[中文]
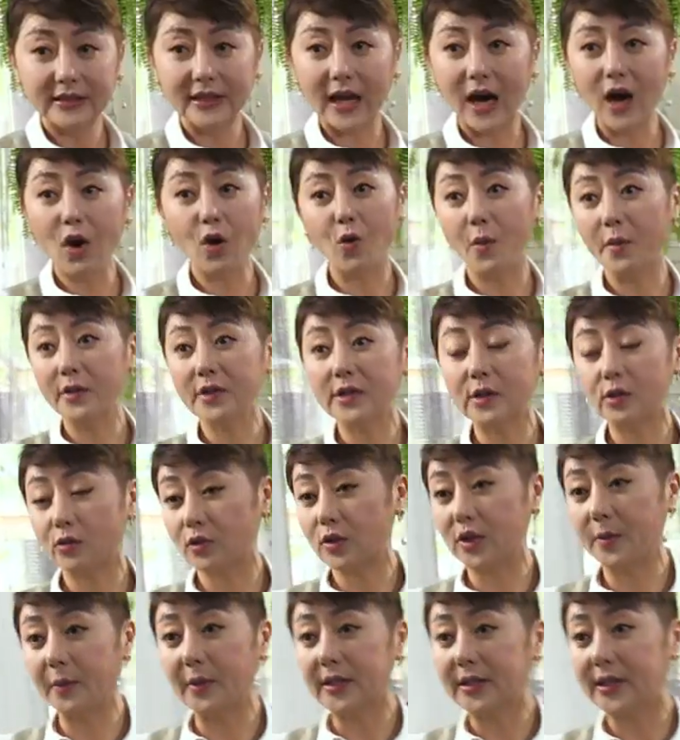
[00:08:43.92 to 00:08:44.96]
然后我们
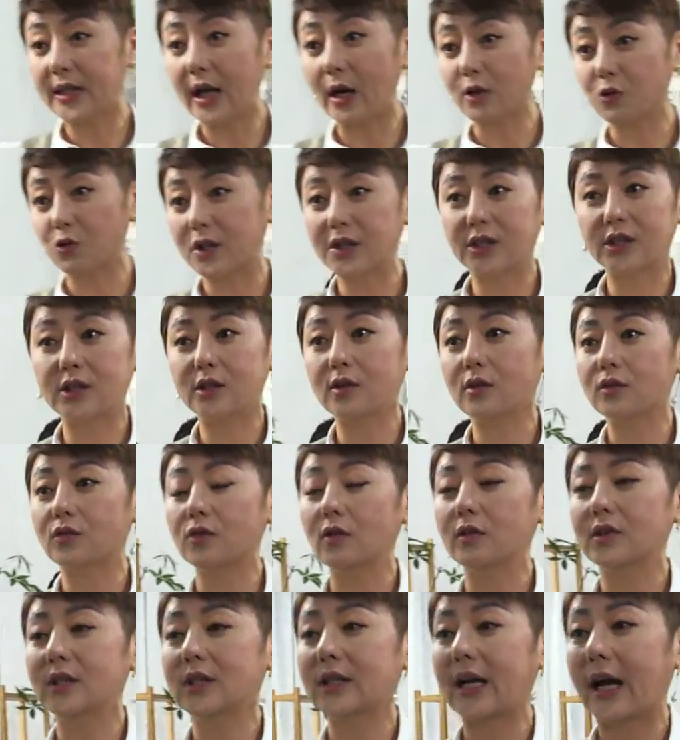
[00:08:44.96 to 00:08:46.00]
你们切好随时就
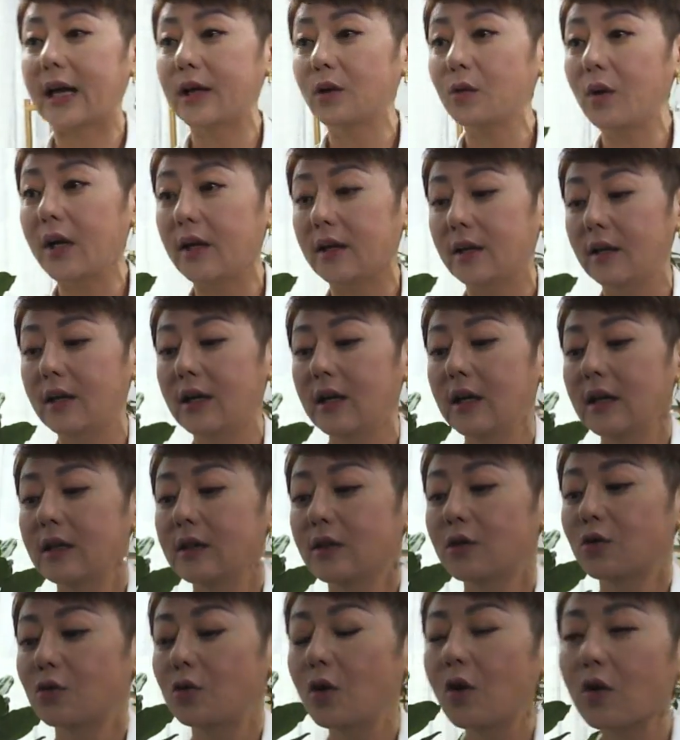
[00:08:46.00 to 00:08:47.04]
送进来，因为
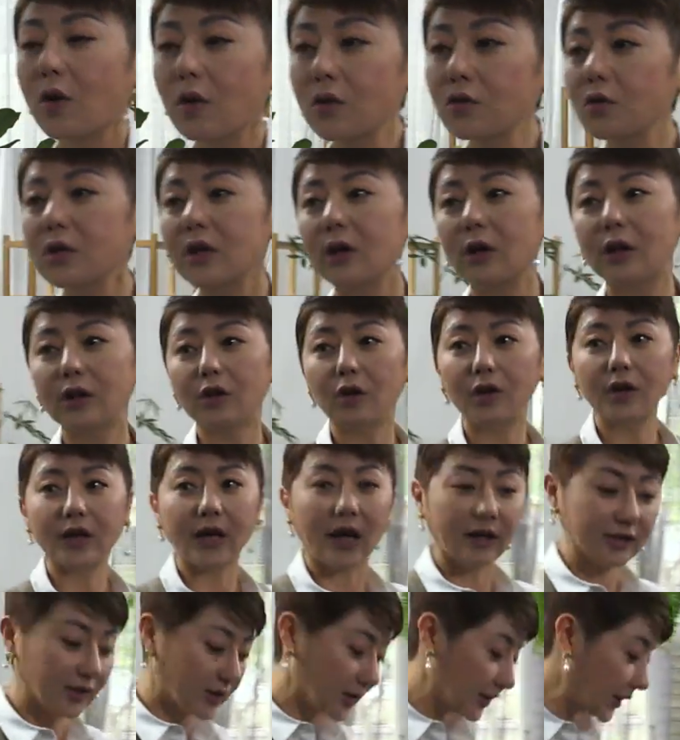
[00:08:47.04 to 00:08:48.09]
所有工作人员都应该
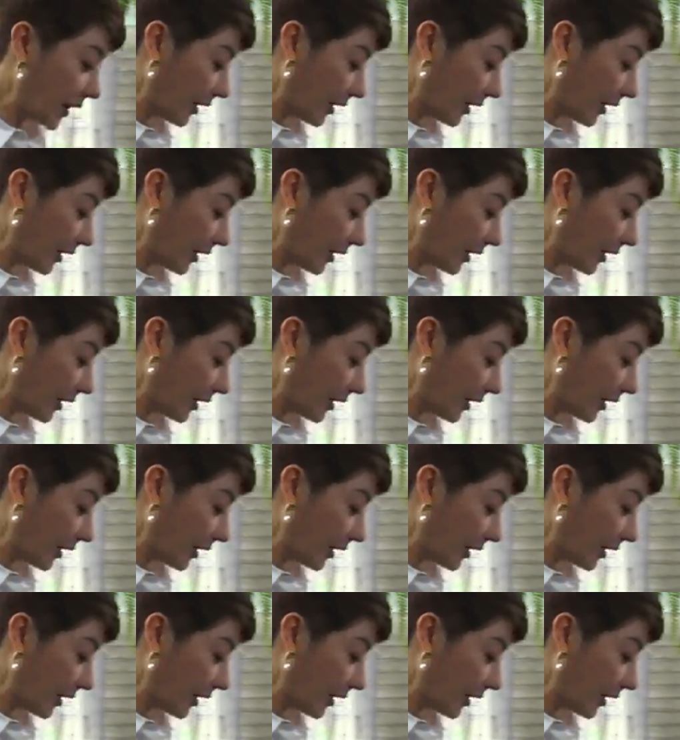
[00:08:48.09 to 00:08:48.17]
要吃